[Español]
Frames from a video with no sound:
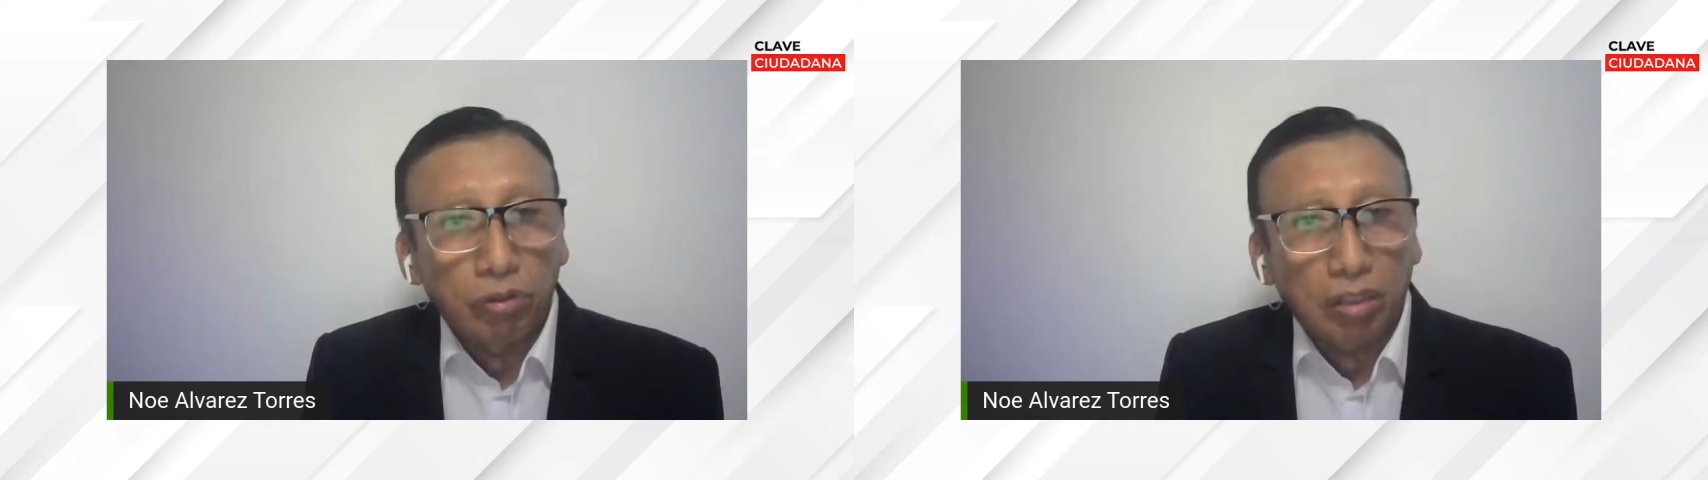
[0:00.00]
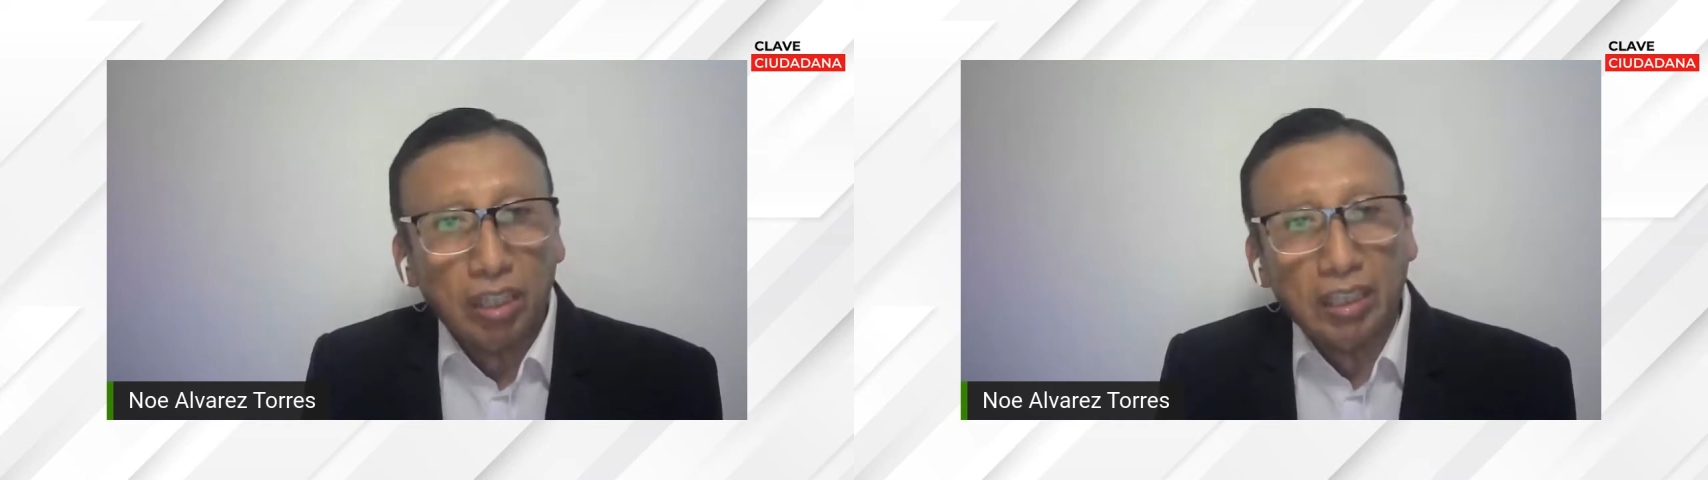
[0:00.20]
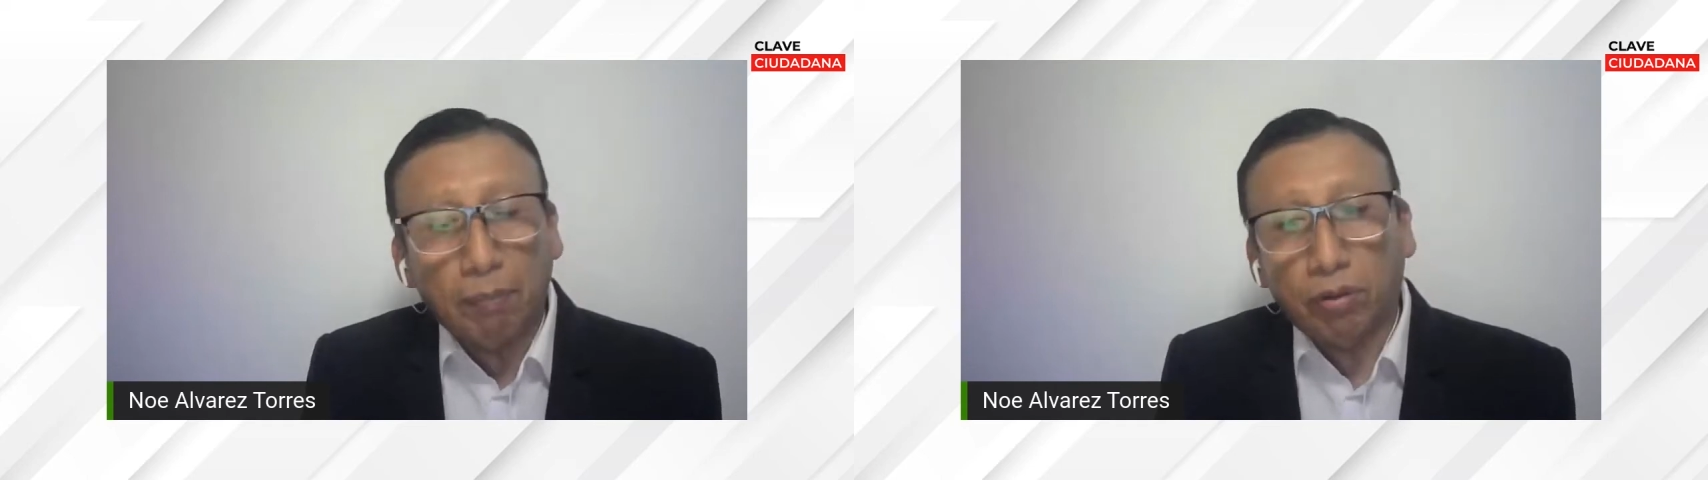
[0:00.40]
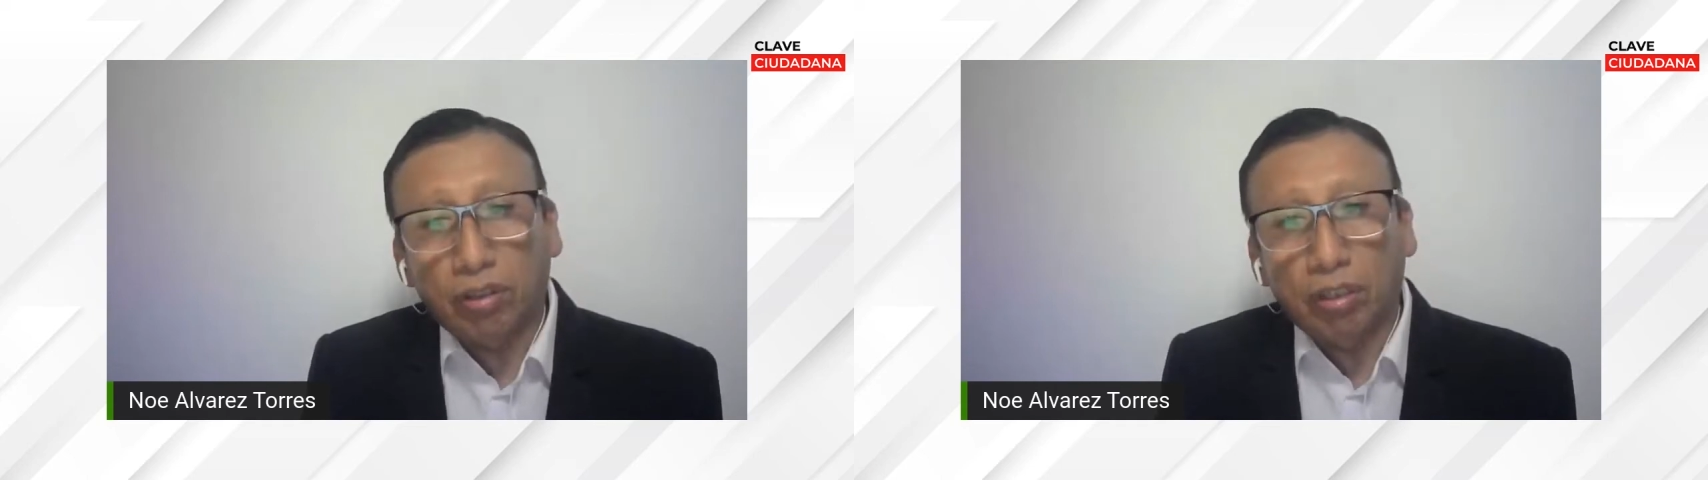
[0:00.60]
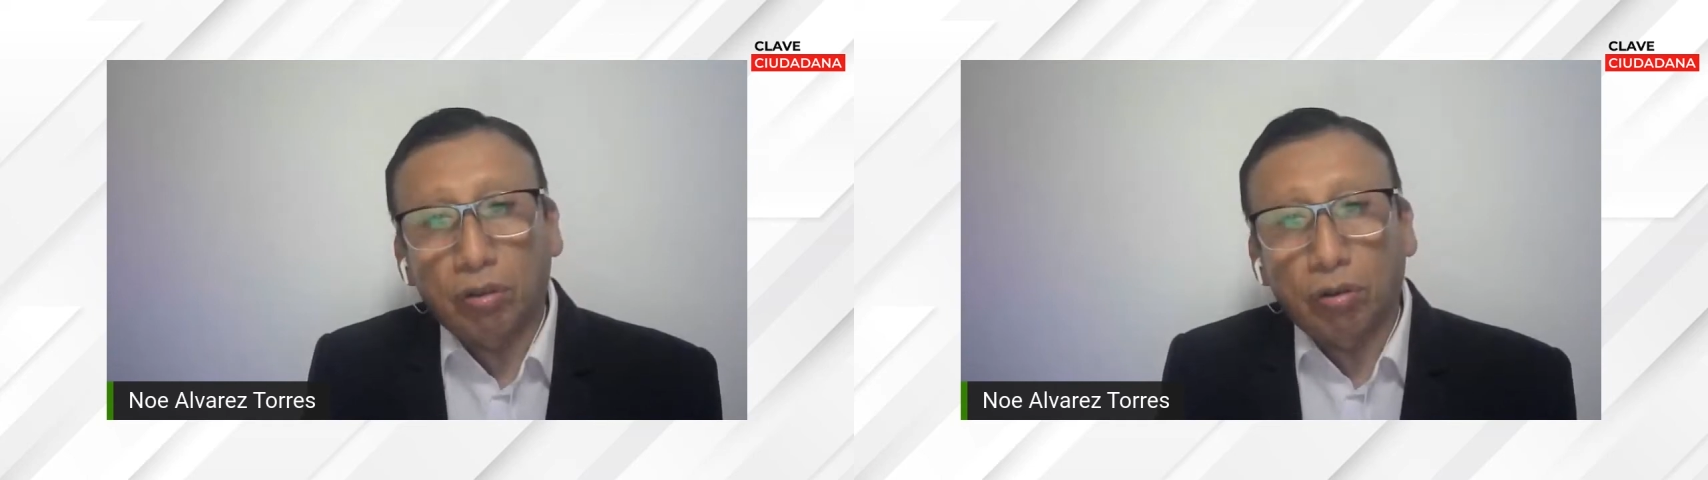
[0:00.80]
un
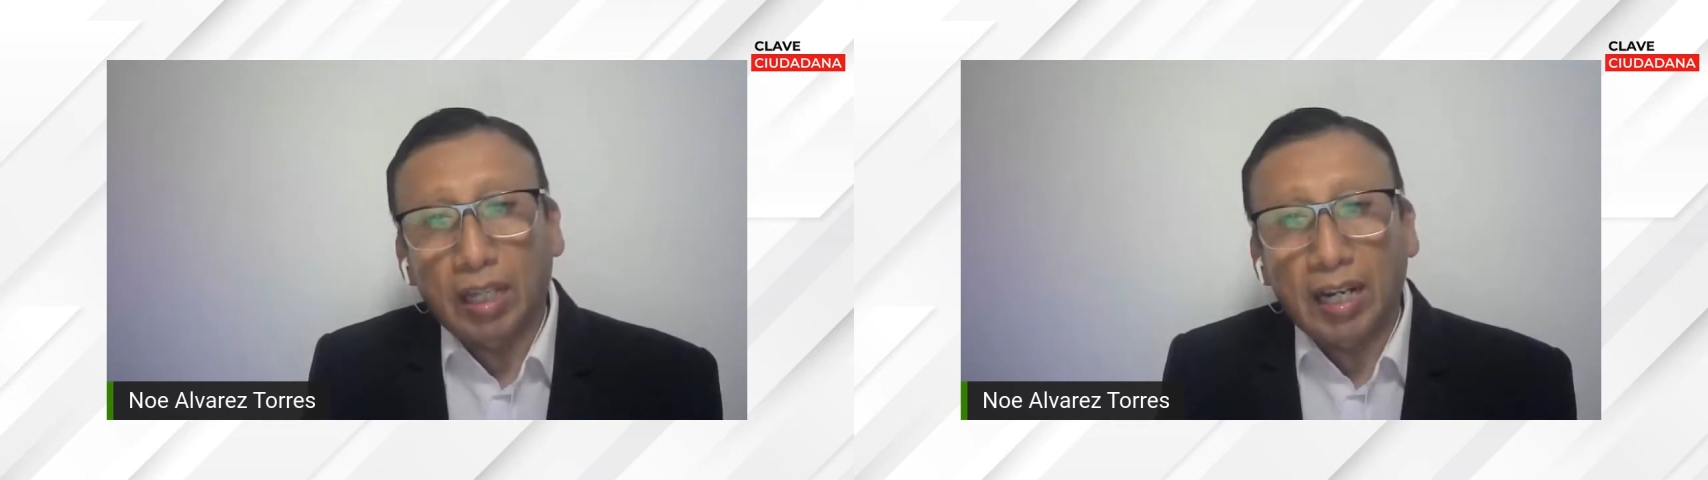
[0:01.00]
60%